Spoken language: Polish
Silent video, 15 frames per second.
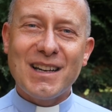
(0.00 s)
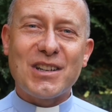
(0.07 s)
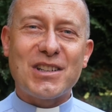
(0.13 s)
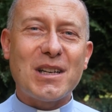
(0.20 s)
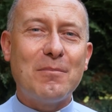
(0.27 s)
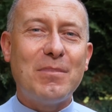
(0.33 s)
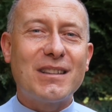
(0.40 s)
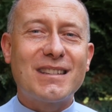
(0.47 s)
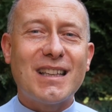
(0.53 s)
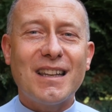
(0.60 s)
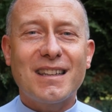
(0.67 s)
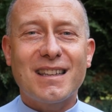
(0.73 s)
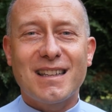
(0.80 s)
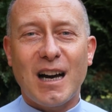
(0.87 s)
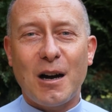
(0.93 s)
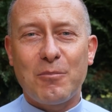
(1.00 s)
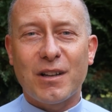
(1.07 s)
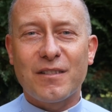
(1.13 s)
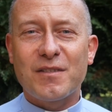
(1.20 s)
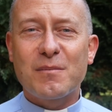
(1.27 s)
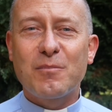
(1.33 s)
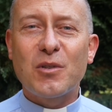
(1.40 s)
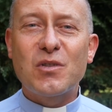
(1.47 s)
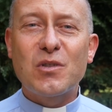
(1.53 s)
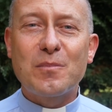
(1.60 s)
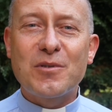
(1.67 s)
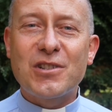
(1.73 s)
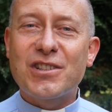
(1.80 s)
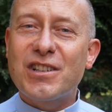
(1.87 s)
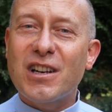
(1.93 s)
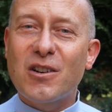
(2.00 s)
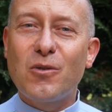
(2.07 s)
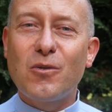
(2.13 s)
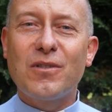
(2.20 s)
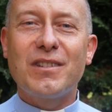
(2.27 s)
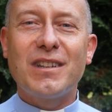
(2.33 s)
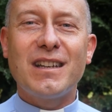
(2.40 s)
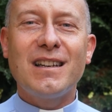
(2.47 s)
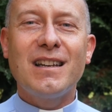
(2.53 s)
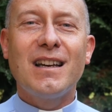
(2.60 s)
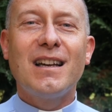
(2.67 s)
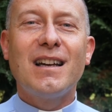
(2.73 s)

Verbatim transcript: żeby ten kapłan w sposób szczególny